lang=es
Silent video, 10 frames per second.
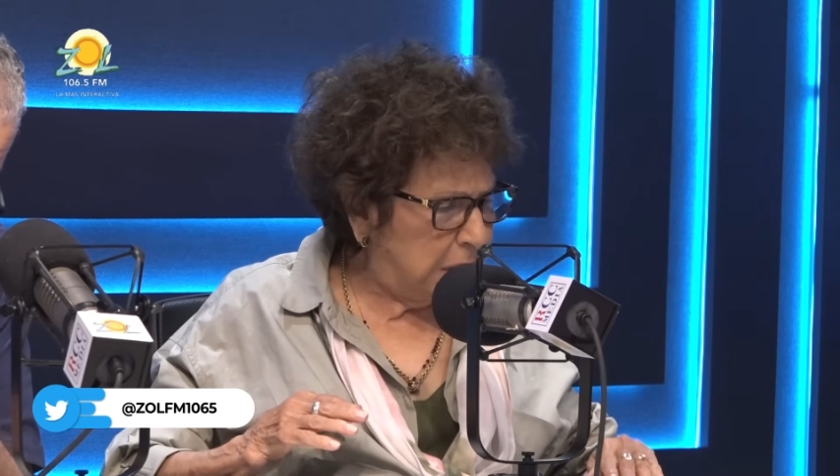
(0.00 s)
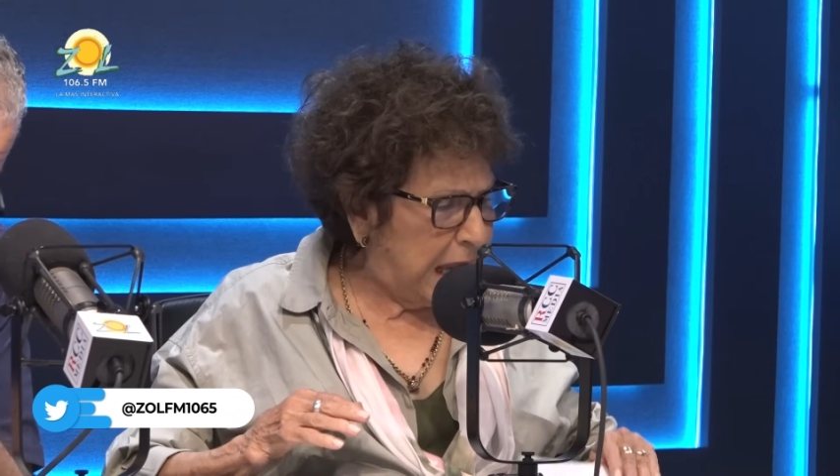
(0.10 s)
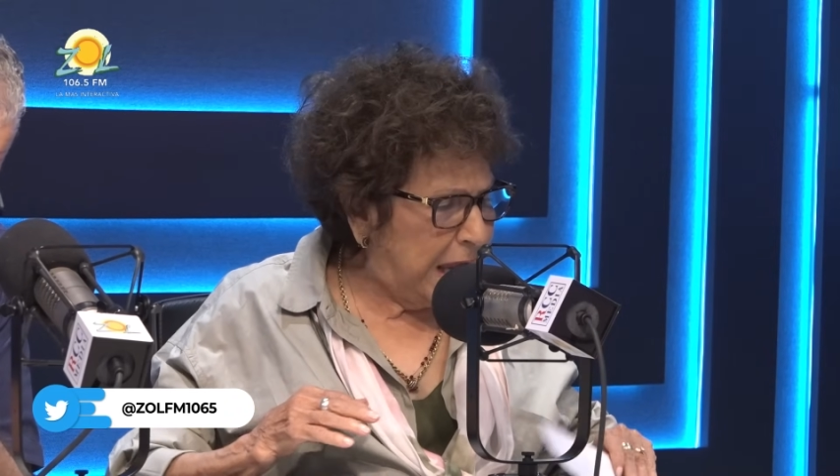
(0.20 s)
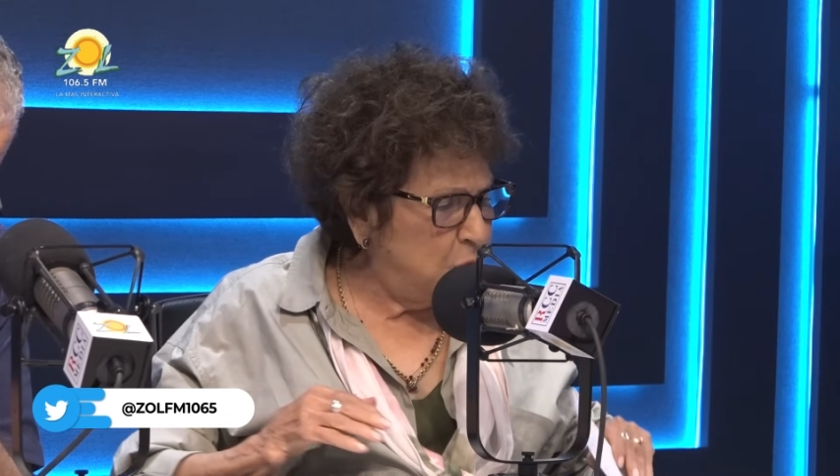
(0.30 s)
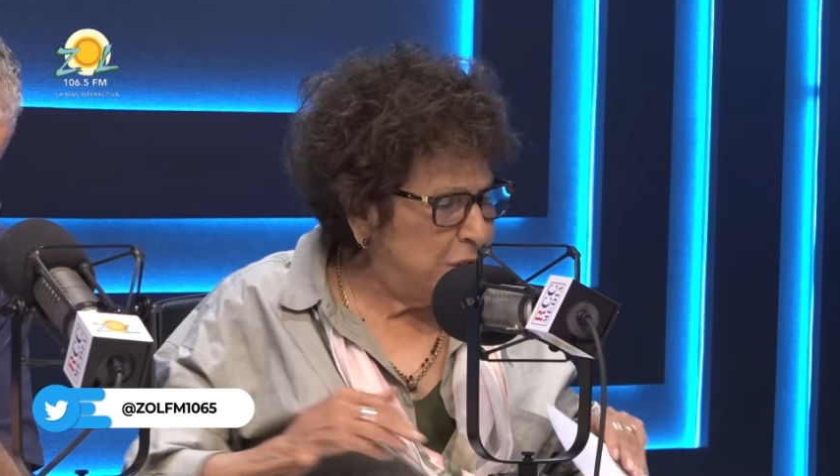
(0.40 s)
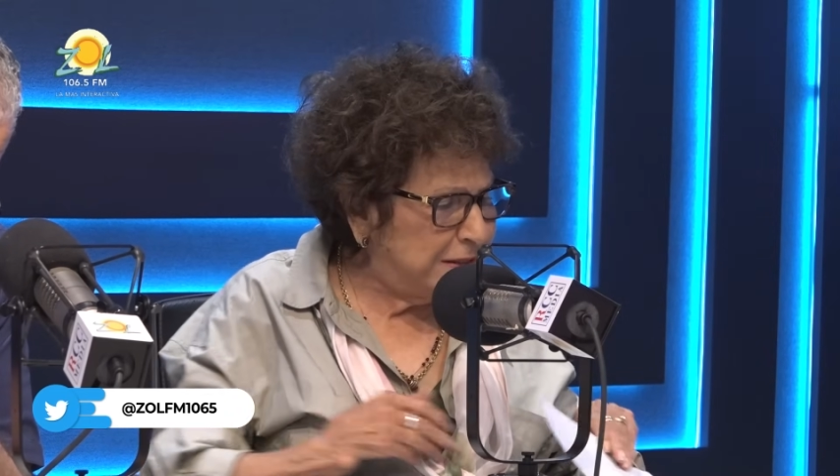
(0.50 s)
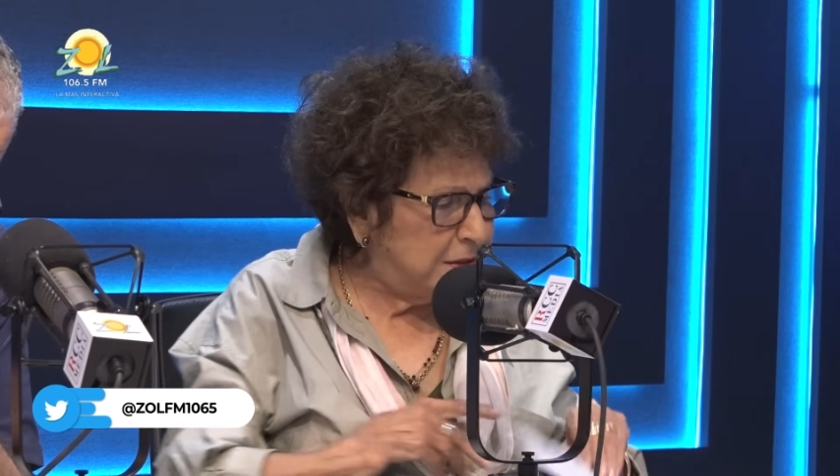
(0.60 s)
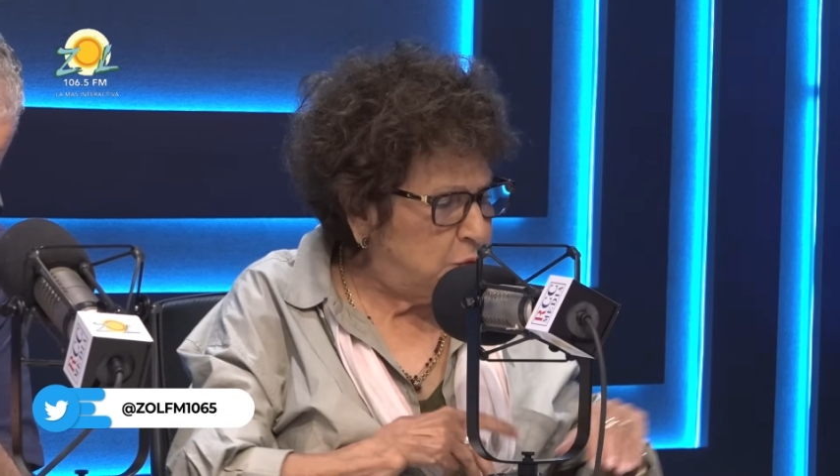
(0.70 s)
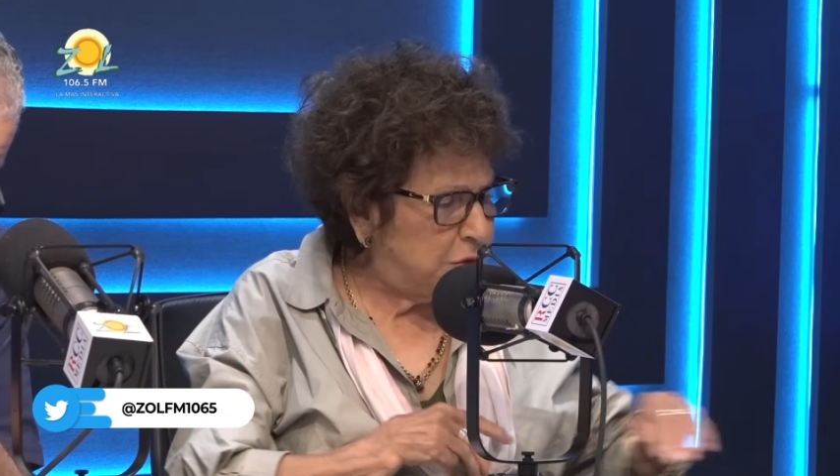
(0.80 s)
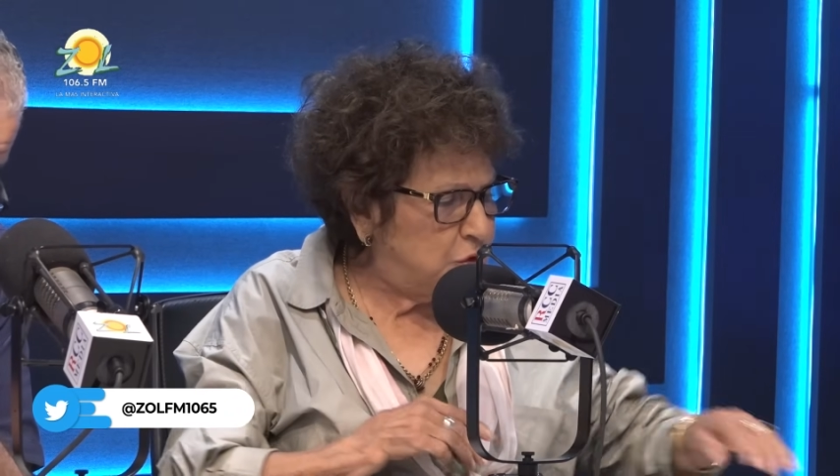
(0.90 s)
Hay una
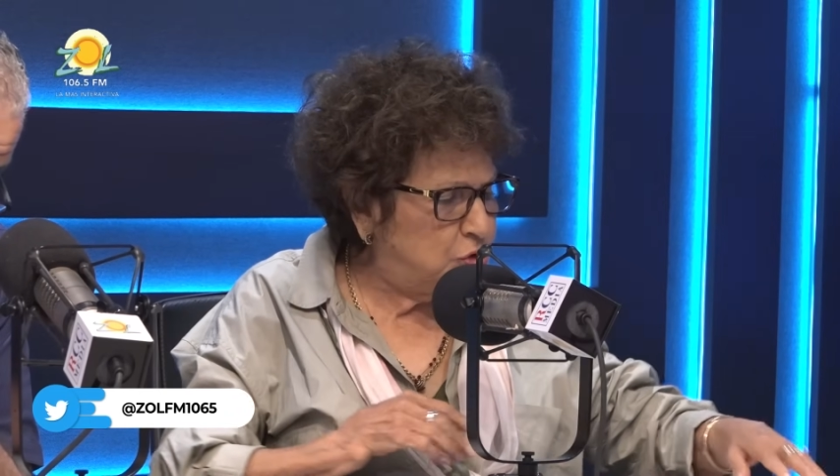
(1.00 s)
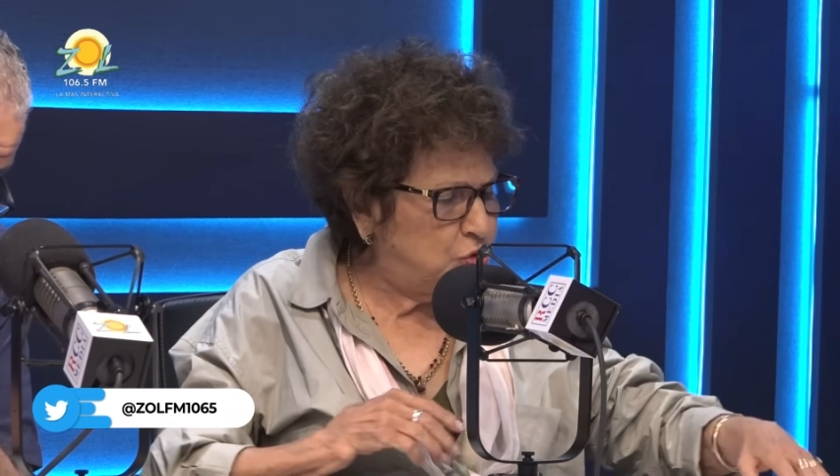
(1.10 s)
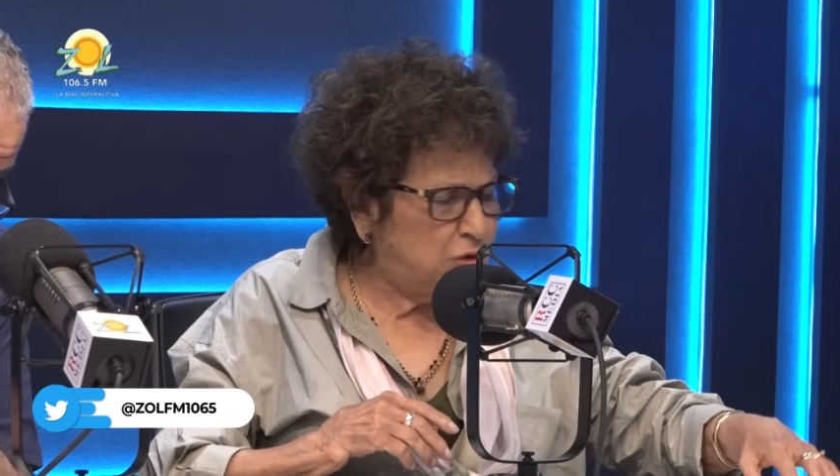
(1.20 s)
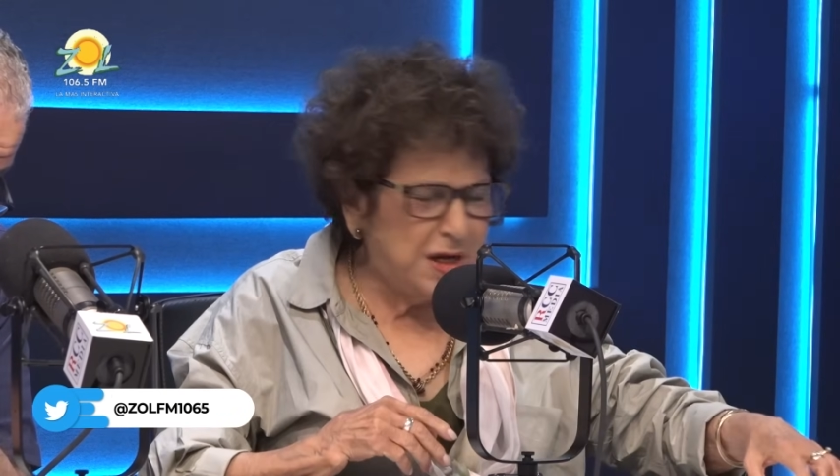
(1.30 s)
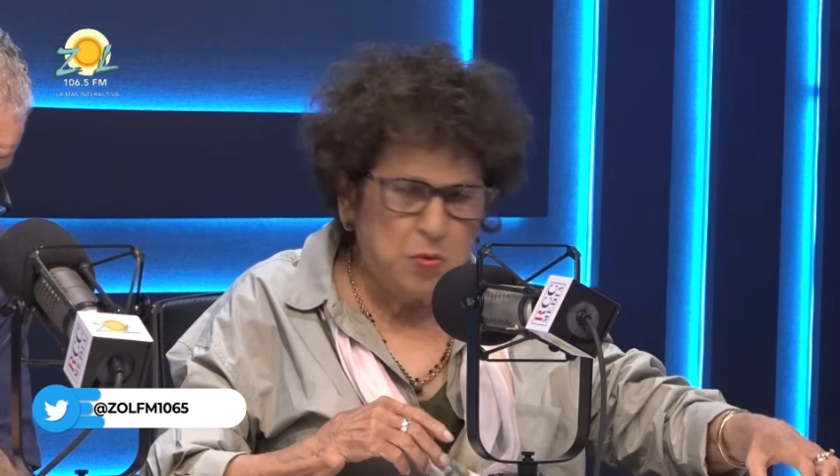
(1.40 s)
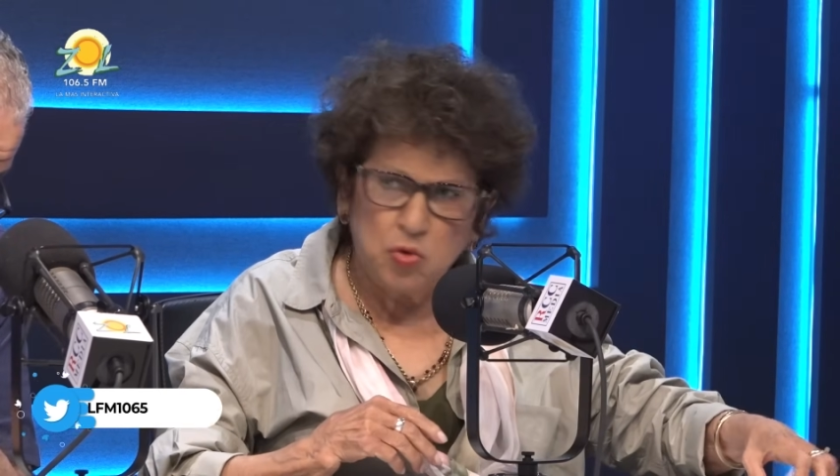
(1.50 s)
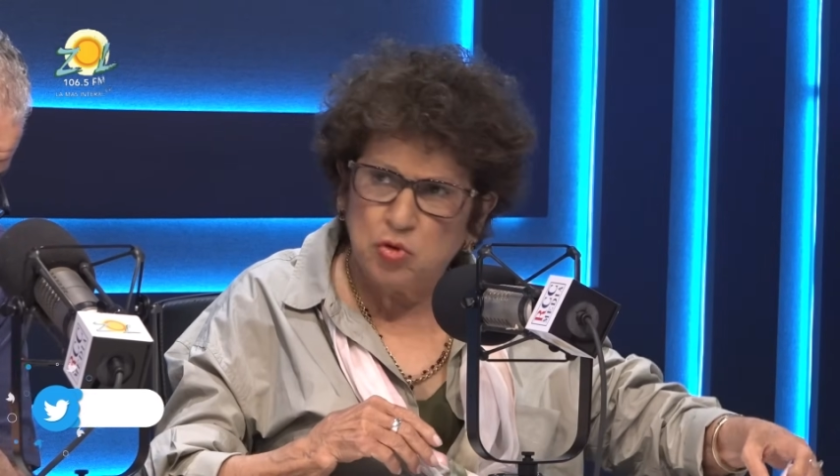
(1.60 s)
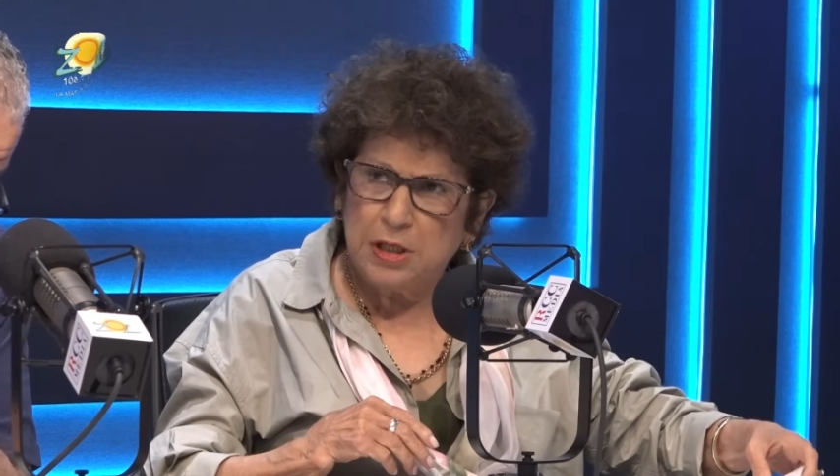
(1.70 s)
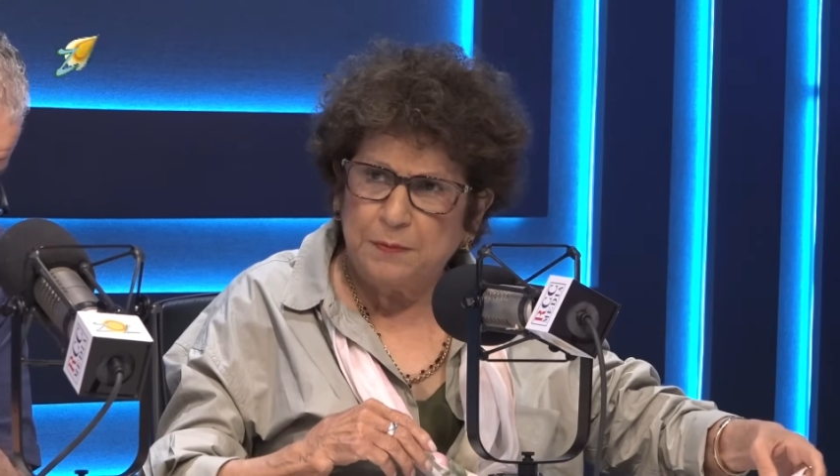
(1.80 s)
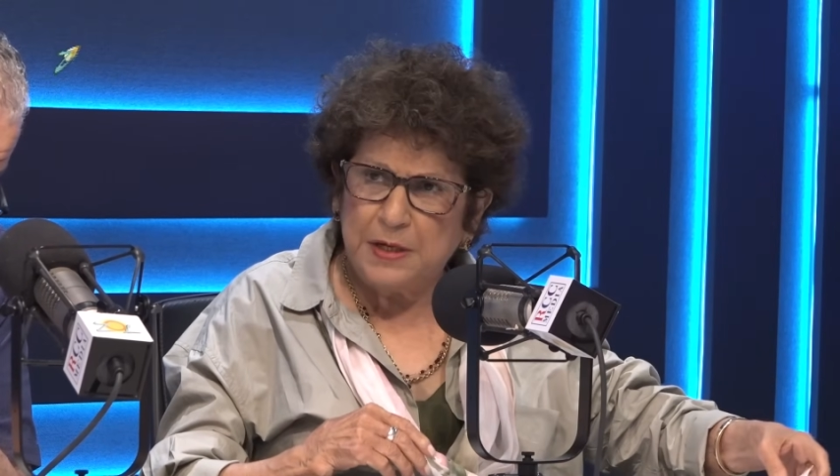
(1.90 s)
situación, si usted busca una